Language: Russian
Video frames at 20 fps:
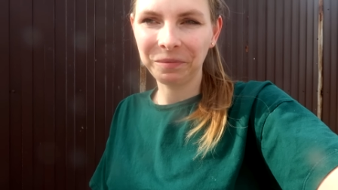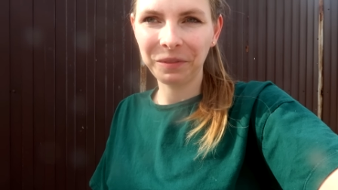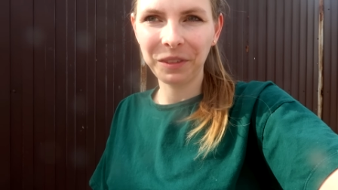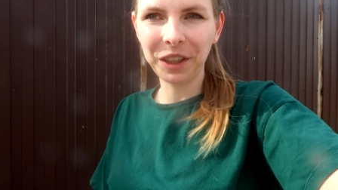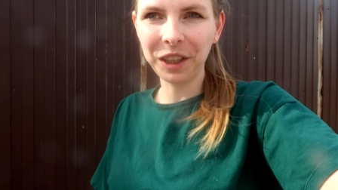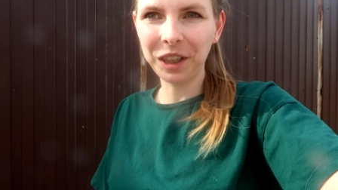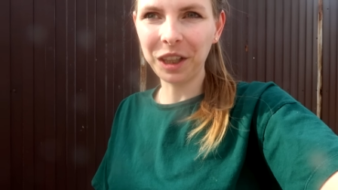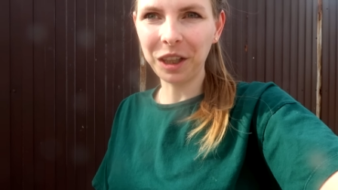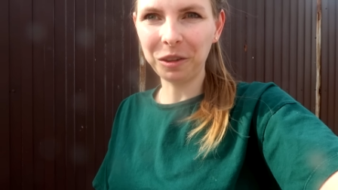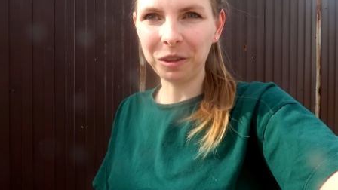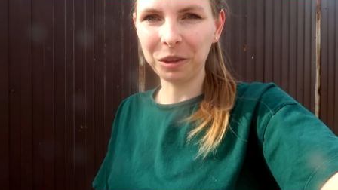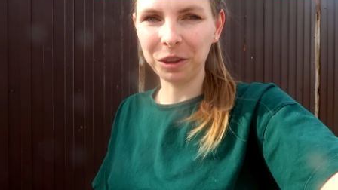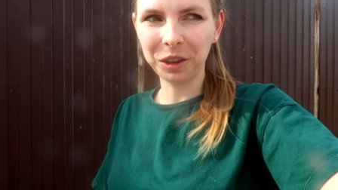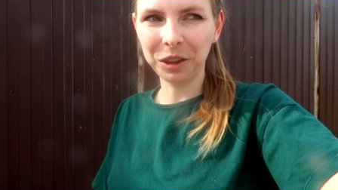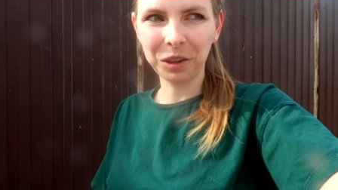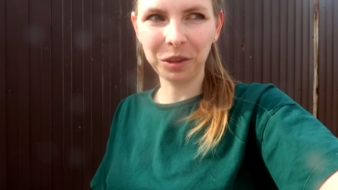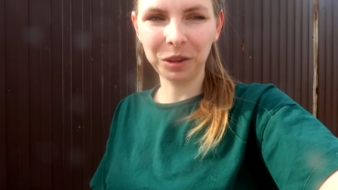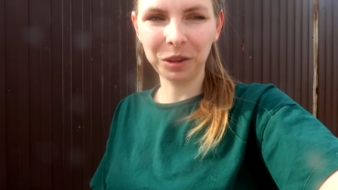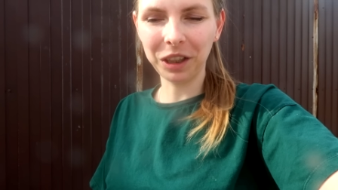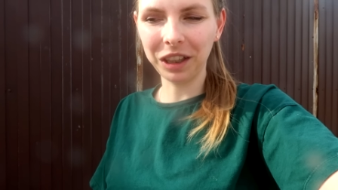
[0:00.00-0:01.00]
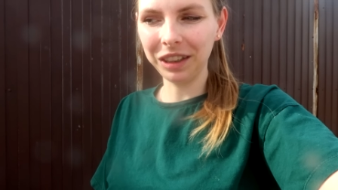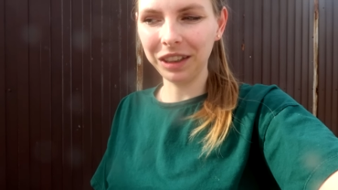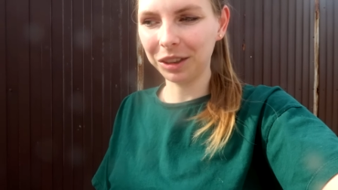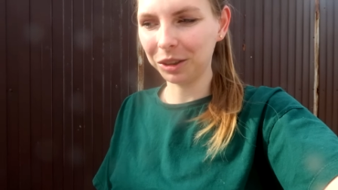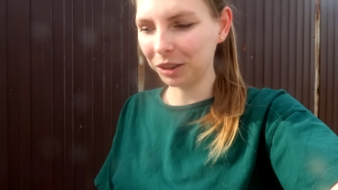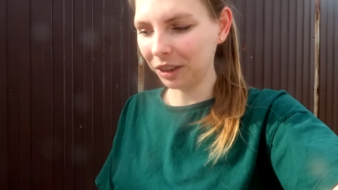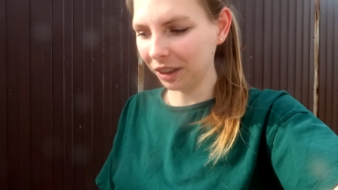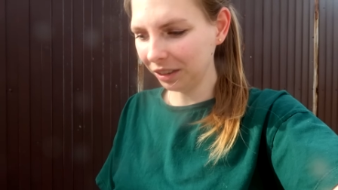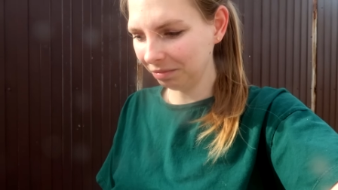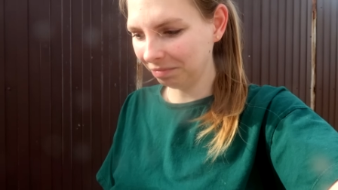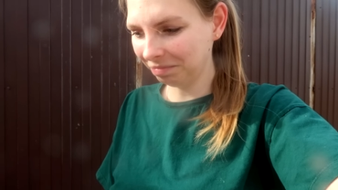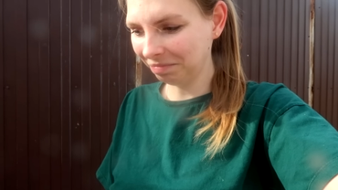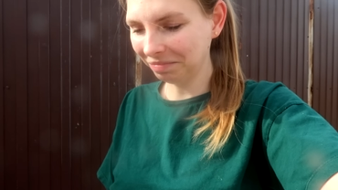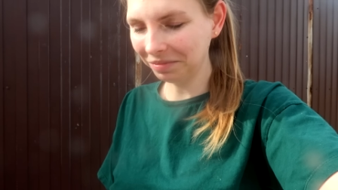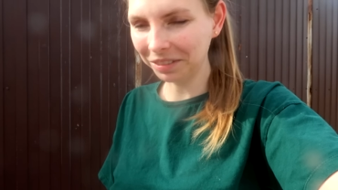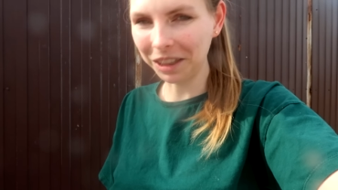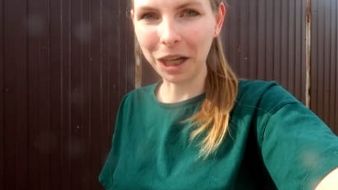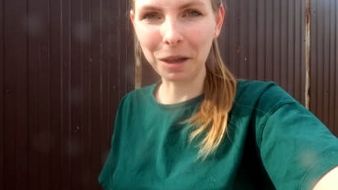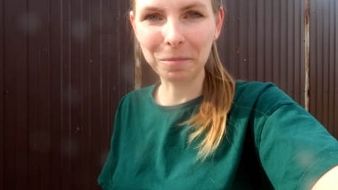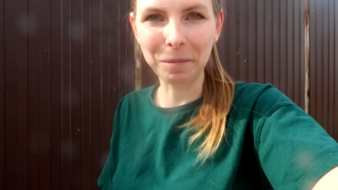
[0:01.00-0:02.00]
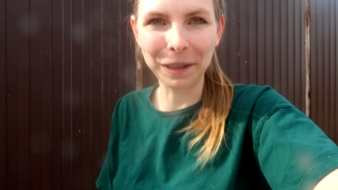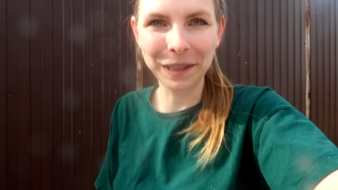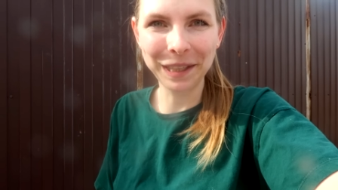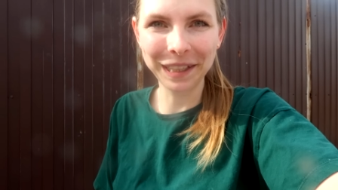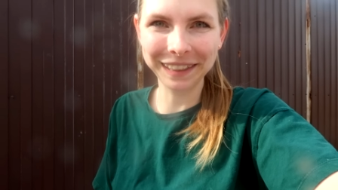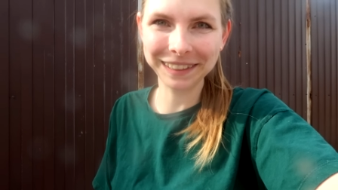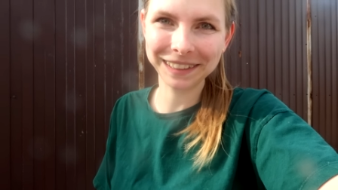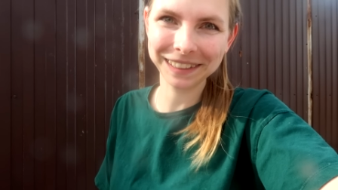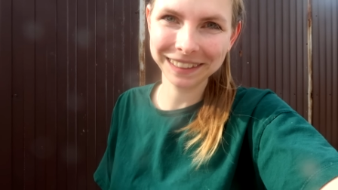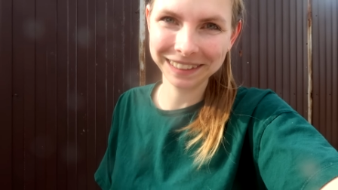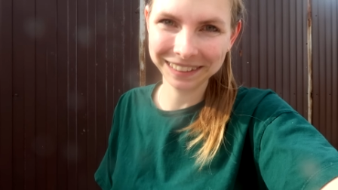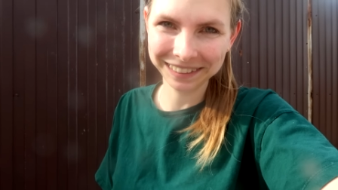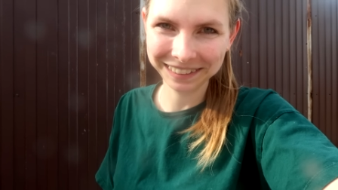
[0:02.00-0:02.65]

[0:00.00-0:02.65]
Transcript: Никакой, ни туда, ни сюда. Как понять?